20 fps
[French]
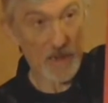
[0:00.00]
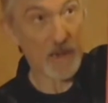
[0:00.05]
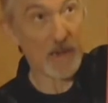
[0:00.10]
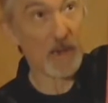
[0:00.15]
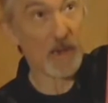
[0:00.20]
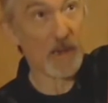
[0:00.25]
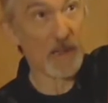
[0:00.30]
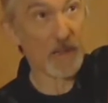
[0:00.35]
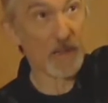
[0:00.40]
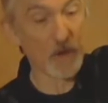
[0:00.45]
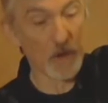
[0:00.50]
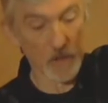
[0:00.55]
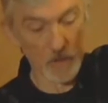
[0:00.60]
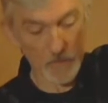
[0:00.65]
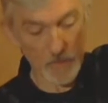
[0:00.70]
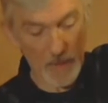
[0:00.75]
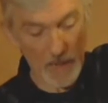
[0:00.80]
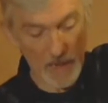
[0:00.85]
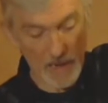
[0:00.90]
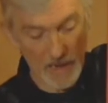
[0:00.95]
les cordes
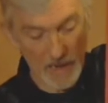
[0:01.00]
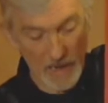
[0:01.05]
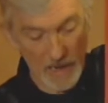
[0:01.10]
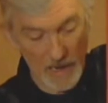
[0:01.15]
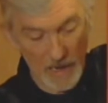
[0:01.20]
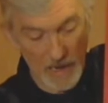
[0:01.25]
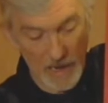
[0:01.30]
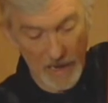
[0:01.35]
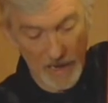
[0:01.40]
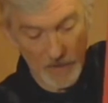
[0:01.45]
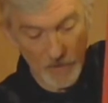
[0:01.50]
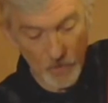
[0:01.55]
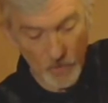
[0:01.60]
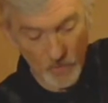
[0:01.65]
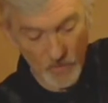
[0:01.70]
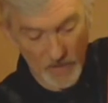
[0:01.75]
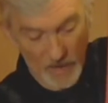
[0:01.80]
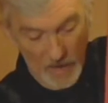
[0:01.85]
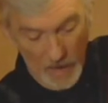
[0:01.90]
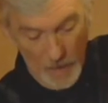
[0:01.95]
parallèles, l'anneau,
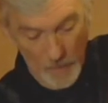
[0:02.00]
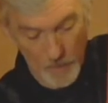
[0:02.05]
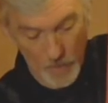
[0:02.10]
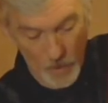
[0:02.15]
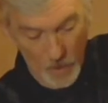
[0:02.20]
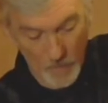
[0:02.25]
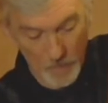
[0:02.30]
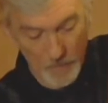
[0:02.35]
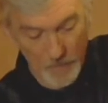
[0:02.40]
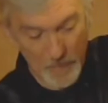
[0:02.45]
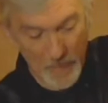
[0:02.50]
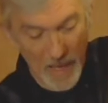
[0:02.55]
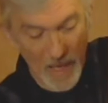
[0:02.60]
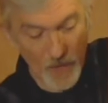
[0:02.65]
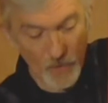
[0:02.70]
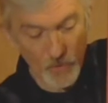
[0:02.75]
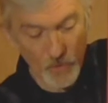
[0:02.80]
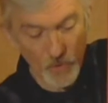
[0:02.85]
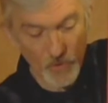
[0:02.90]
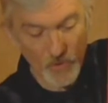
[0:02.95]
vous allez le prendre
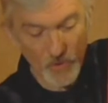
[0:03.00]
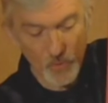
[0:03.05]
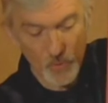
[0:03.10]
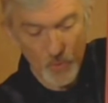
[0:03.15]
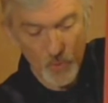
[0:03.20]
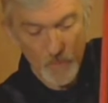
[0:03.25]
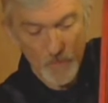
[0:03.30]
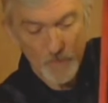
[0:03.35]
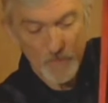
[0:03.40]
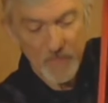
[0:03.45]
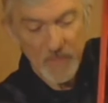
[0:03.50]
par-dessous